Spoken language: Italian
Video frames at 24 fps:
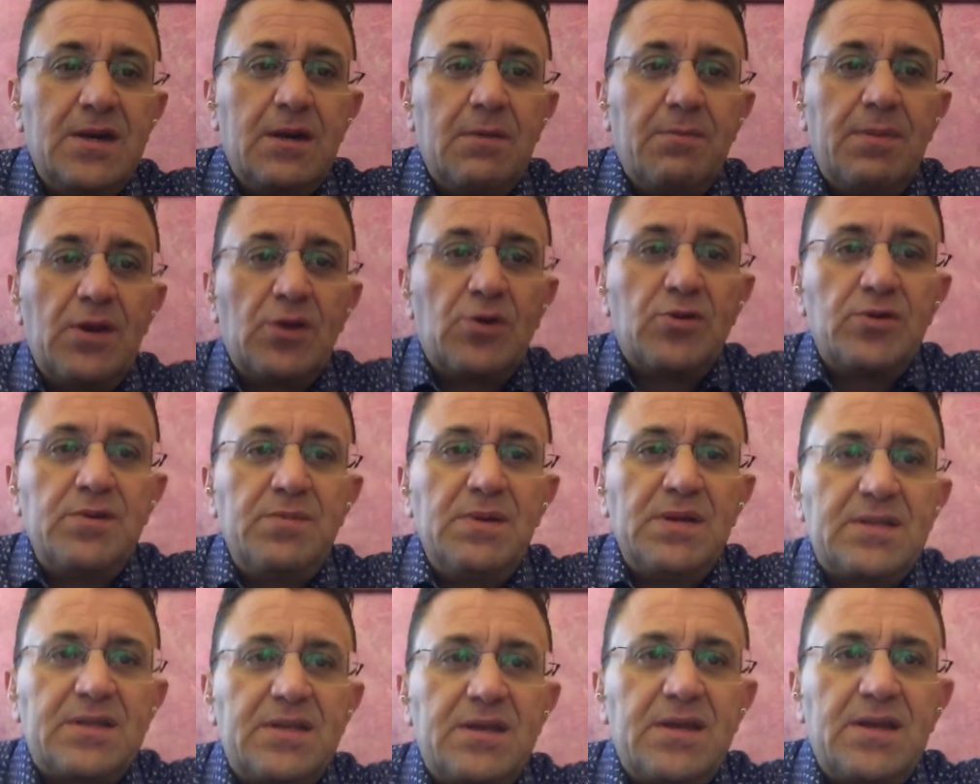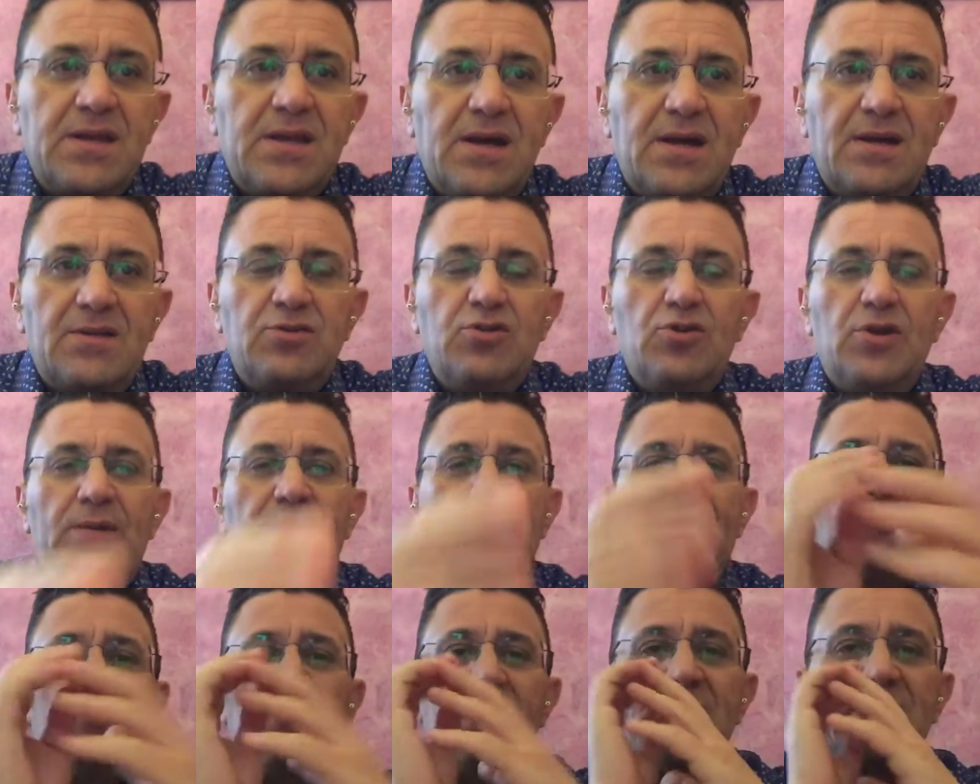Però di mattina non
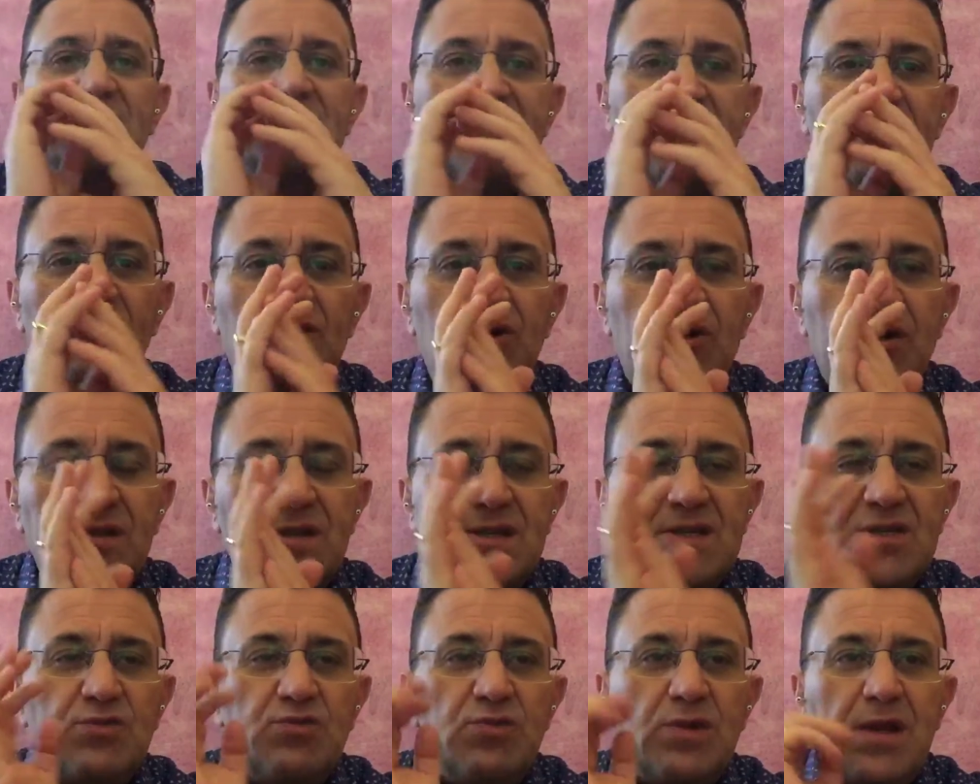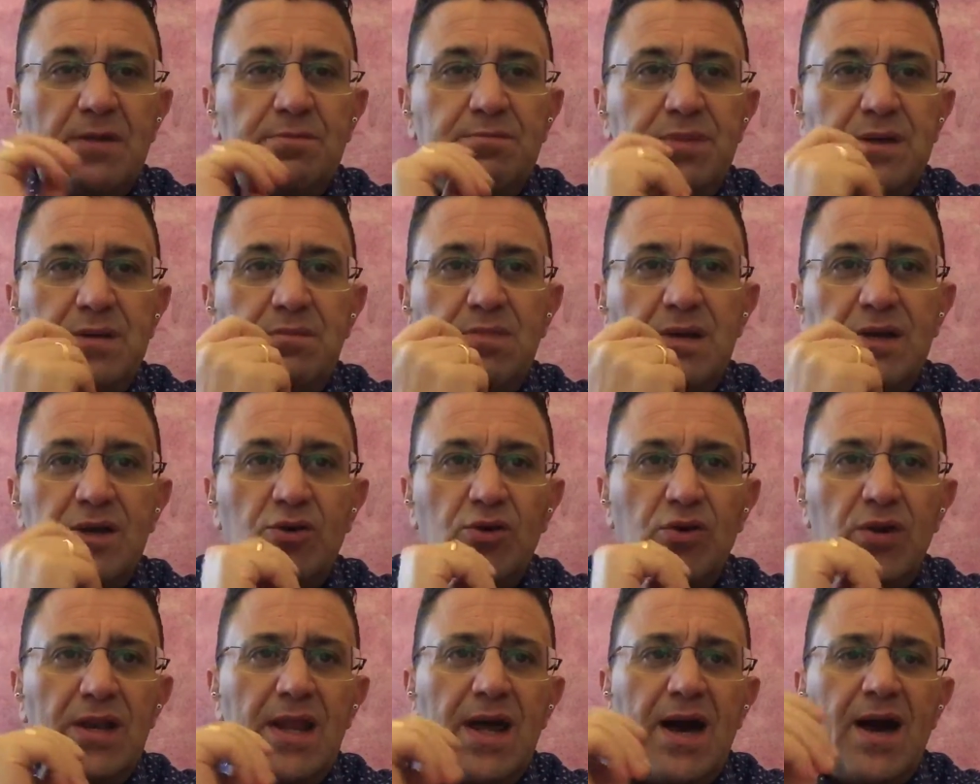avevo lezione di scuola biblica
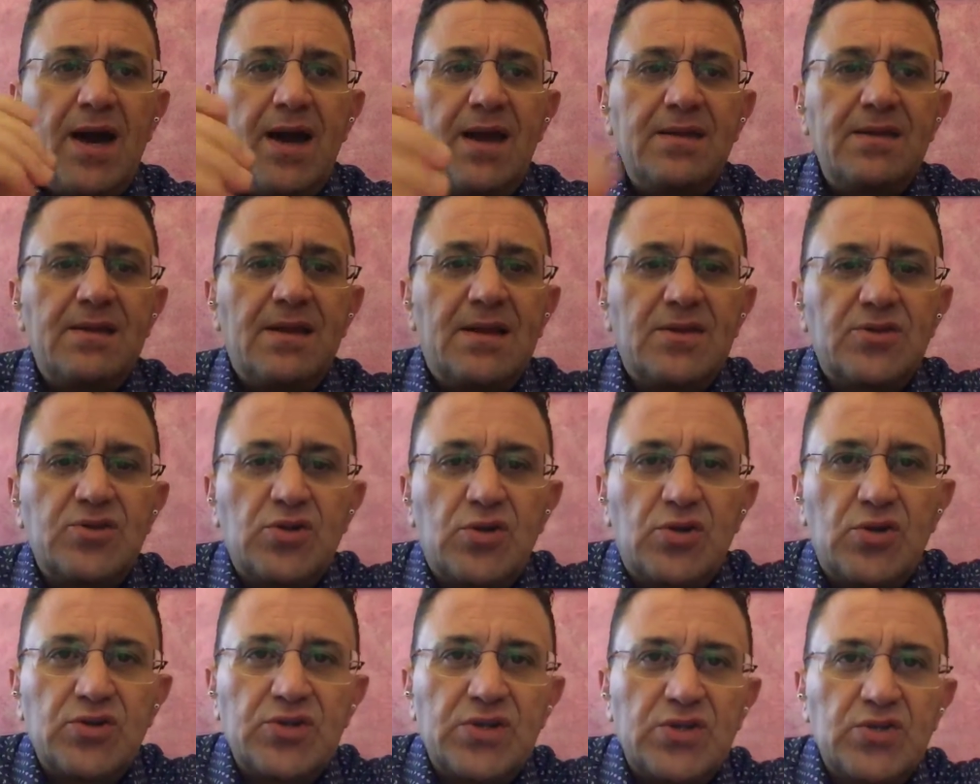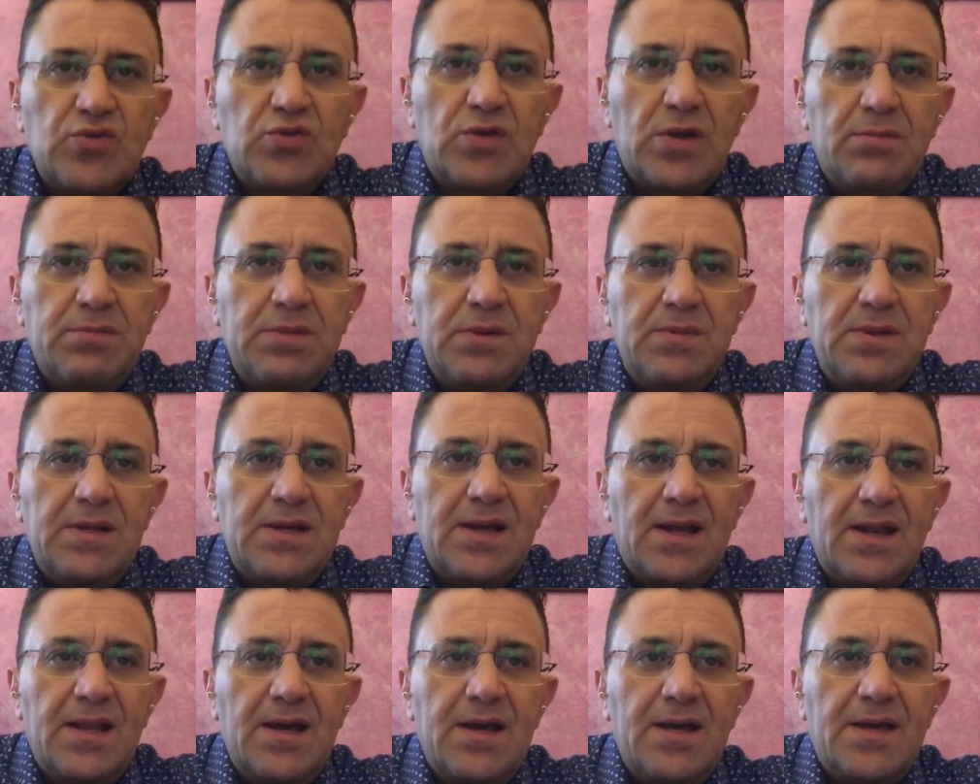online, nella nostra scuola
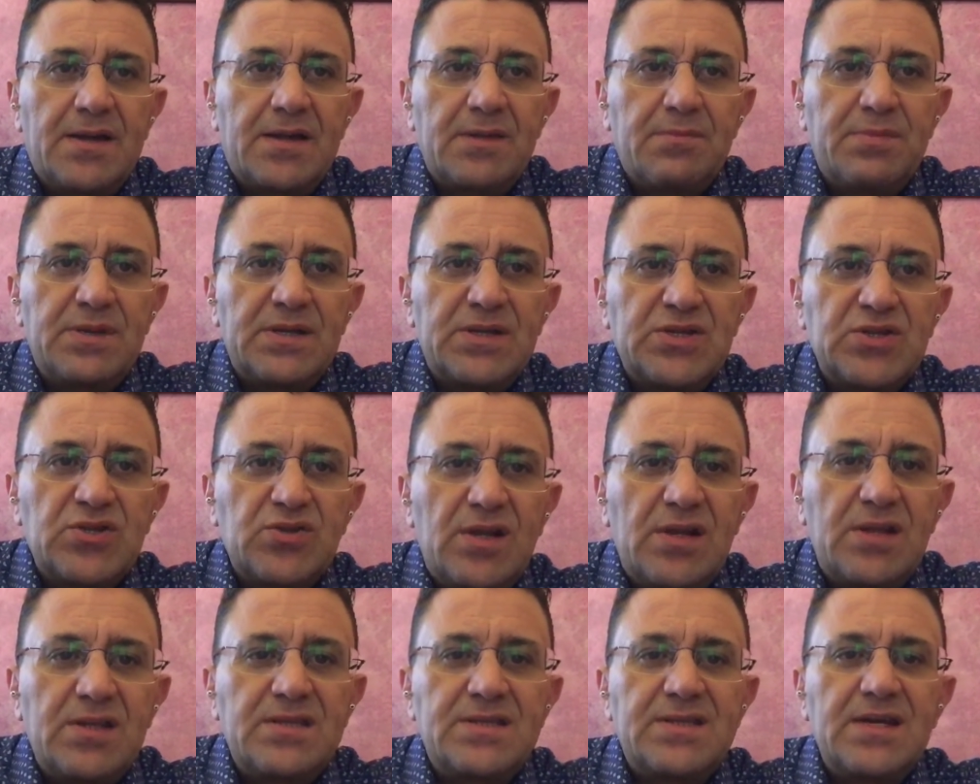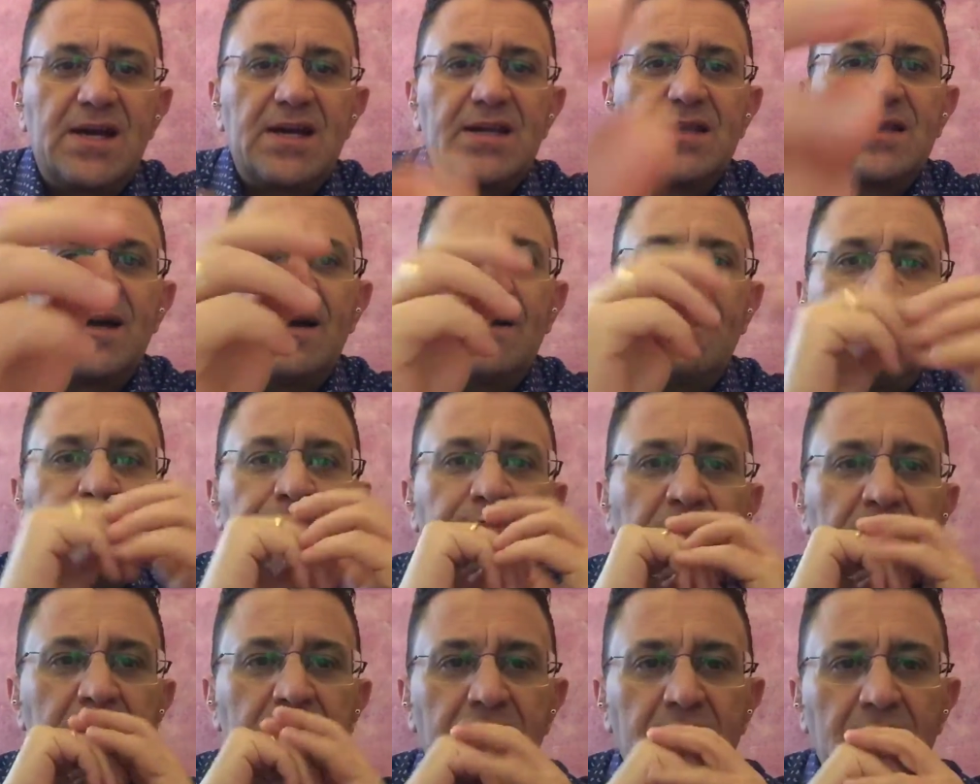biblica LR personalizzata
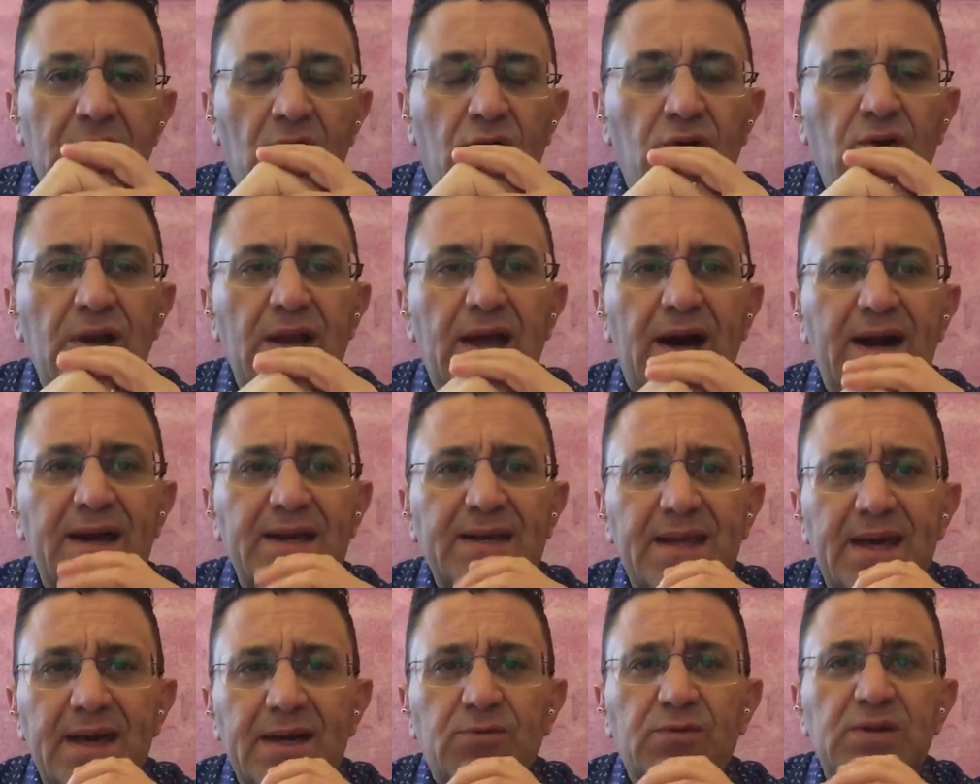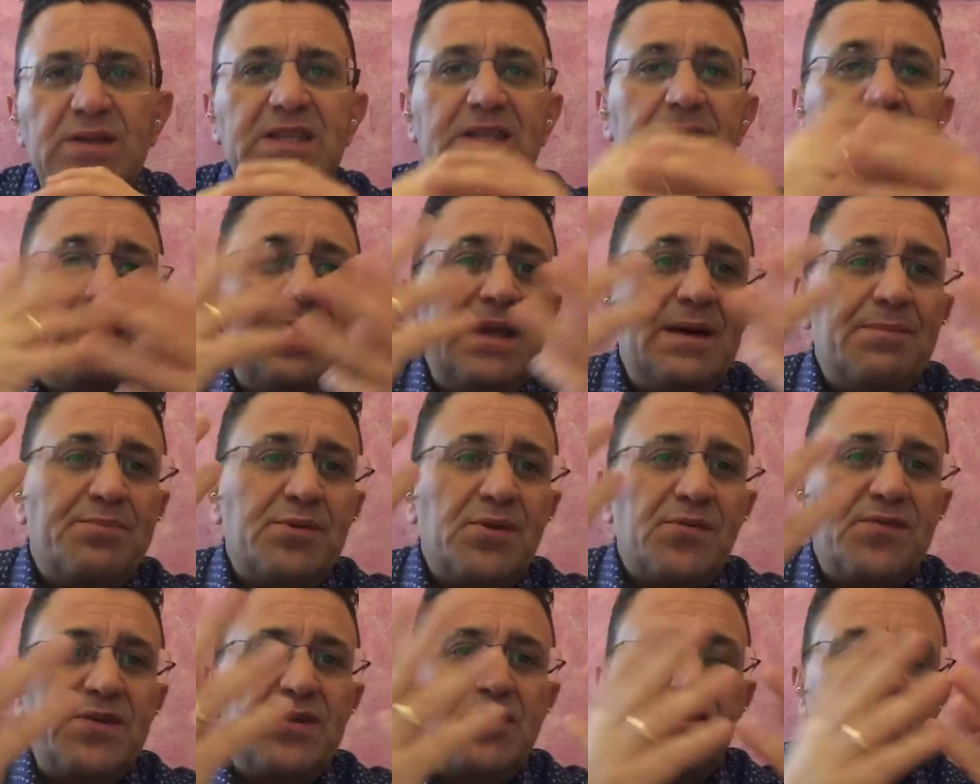online e quindi me ne
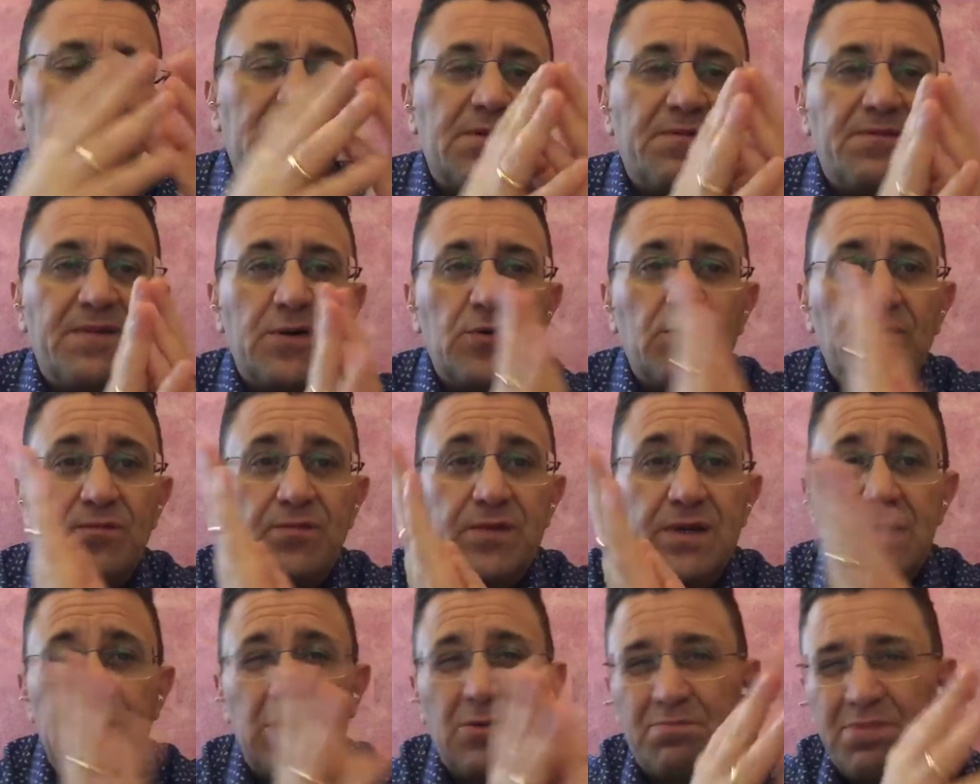approfitto per fare un video.